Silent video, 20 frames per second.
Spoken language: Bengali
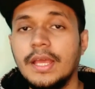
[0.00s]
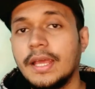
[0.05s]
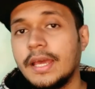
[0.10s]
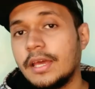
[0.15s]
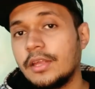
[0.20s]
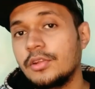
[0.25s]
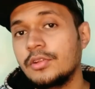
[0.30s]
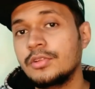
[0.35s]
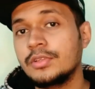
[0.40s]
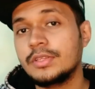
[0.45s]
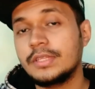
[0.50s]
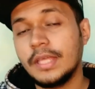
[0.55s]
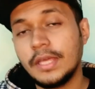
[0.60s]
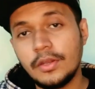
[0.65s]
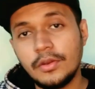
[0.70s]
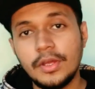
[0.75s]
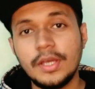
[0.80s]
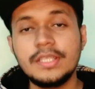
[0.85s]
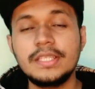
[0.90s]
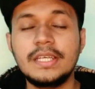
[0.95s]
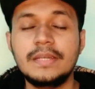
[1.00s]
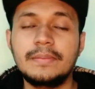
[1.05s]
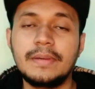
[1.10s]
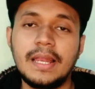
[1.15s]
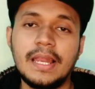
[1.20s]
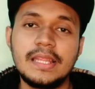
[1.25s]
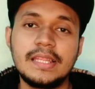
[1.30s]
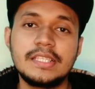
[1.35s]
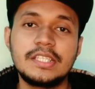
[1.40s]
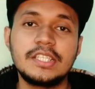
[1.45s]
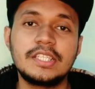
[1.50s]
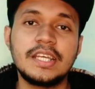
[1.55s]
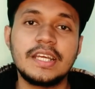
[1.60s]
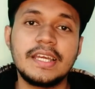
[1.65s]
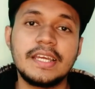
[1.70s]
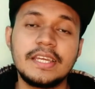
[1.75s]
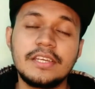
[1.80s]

কারণ তেরো হাজার বাংলাদেশি টাকায়